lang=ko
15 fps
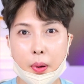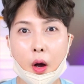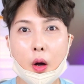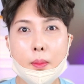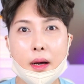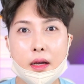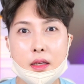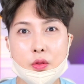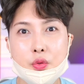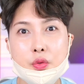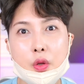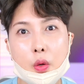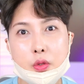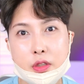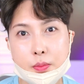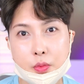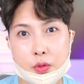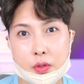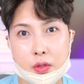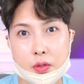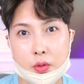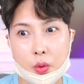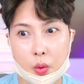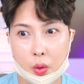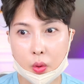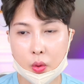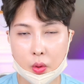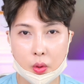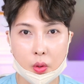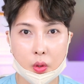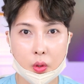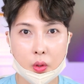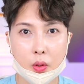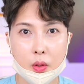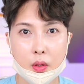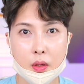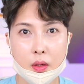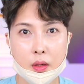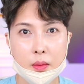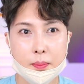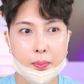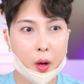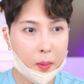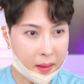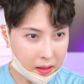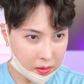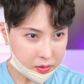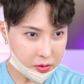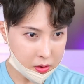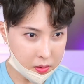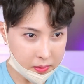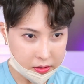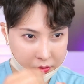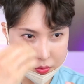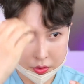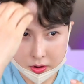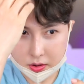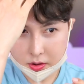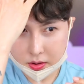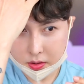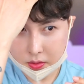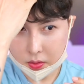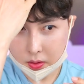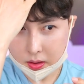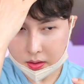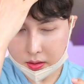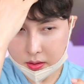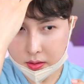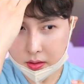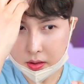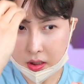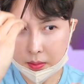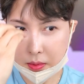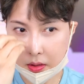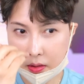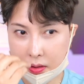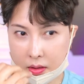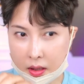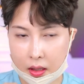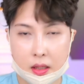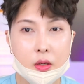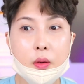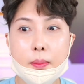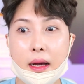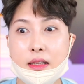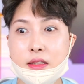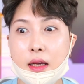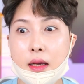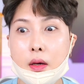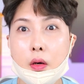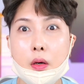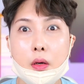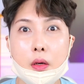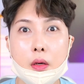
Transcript: 펌하기 두려우신 분들은 요걸로 펌한 것처럼 할 수도 있을 것 같은 느낌이 드는데 이건 맞아요?